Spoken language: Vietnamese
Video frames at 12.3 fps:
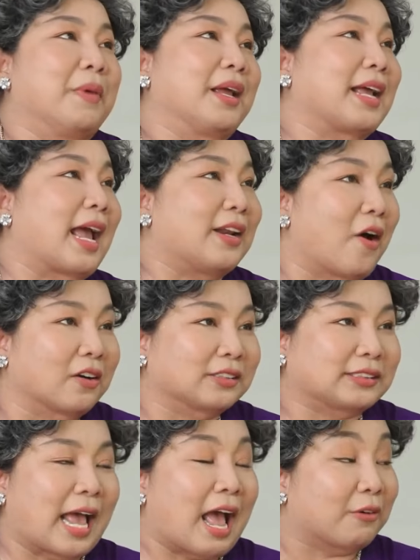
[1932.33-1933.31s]
không biết ngày đó
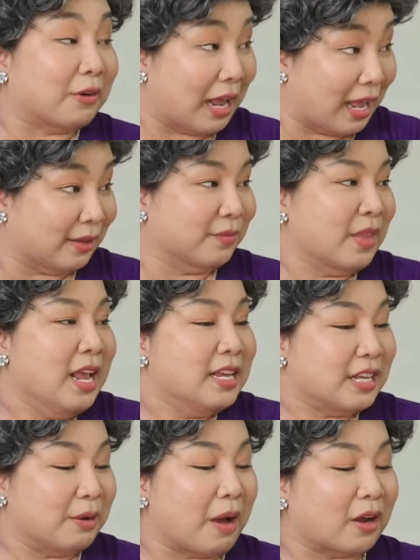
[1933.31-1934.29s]
làm sao ha
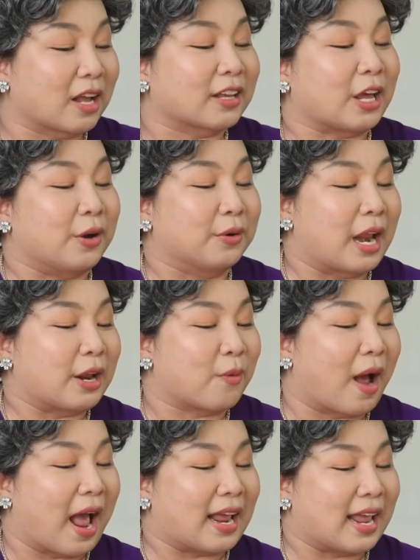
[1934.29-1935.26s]
nhưng mà cái kiểu này
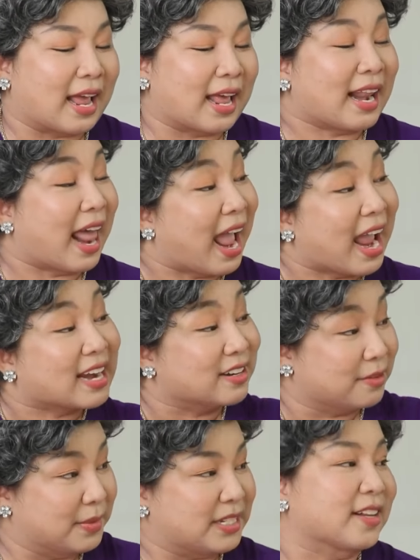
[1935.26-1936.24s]
hoài ha là hai
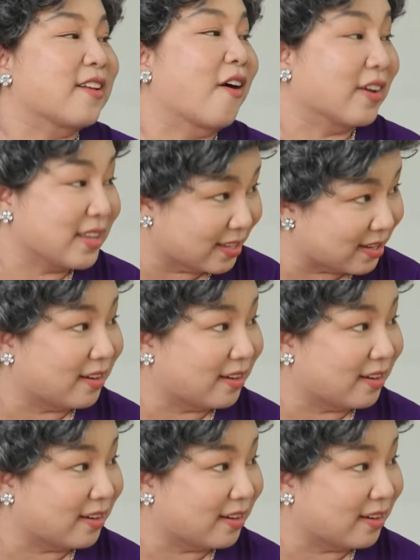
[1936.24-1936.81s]
đứa mình chết đói nha